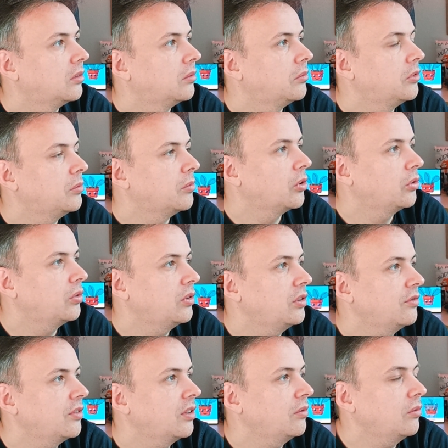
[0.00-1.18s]
mit dem Auto
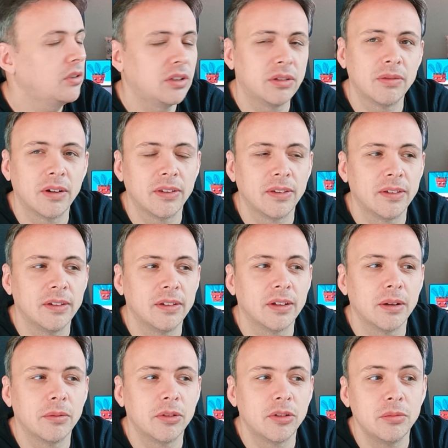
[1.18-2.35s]
hingefahren wurde. Ich weiß es nicht,
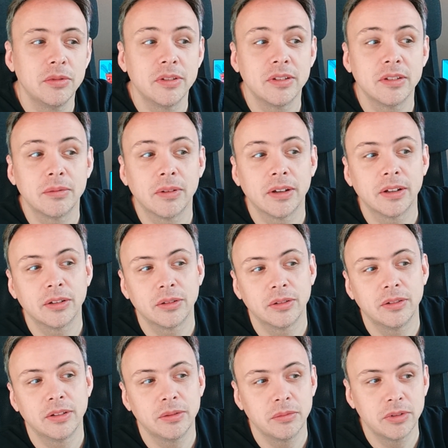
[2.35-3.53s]
aber zumindest war er da zu
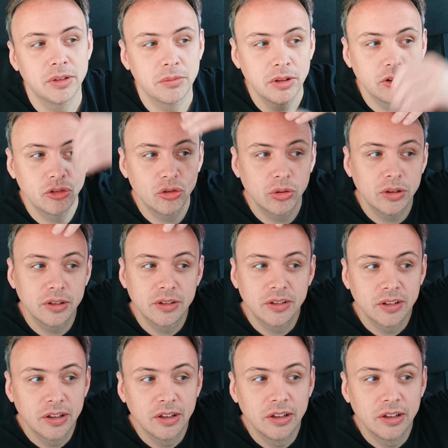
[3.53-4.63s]
sehen mit dem Herrn Scholz.